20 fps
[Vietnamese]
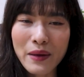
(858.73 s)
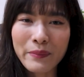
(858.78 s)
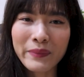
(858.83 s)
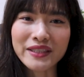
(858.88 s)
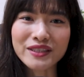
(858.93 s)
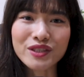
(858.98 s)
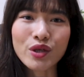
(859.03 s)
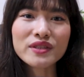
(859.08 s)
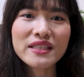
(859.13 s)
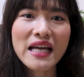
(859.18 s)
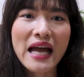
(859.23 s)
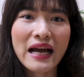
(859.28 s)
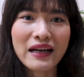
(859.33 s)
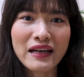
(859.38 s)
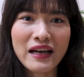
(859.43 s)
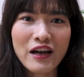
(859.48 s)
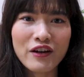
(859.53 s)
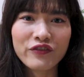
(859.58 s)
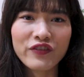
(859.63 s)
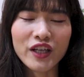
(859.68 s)
mà rõ ràng
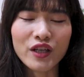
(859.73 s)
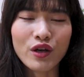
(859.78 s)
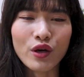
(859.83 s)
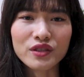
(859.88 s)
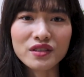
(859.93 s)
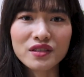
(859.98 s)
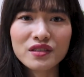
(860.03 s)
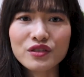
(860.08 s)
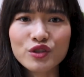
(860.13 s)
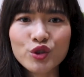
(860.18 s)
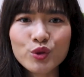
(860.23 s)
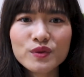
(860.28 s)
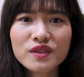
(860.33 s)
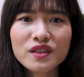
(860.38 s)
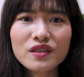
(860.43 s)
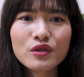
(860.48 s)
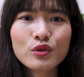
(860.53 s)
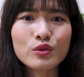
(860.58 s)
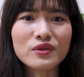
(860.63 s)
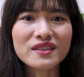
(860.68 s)
phải có sự giúp
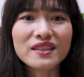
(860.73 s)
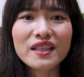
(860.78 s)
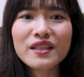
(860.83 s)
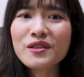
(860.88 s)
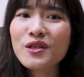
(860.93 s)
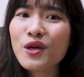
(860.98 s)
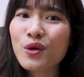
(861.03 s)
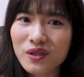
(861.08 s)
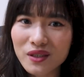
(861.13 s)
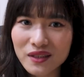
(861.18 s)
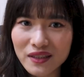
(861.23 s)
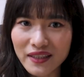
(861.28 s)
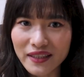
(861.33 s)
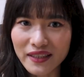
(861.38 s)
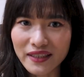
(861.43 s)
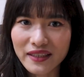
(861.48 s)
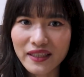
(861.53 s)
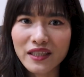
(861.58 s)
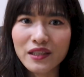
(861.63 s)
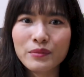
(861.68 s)
sức của rất nhiều
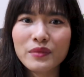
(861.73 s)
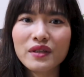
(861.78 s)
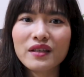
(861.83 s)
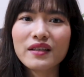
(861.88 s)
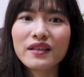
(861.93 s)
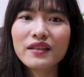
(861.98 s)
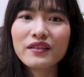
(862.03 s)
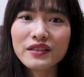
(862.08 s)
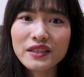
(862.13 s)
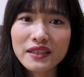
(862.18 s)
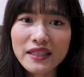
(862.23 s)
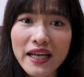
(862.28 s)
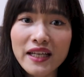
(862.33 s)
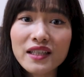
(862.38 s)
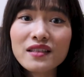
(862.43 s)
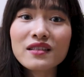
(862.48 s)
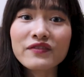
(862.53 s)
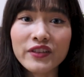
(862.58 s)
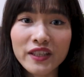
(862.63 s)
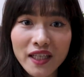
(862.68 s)
người thì mới
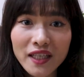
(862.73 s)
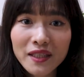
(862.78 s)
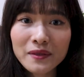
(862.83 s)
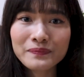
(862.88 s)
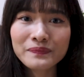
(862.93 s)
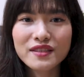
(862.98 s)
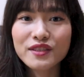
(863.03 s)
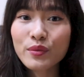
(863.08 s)
đến được với đích.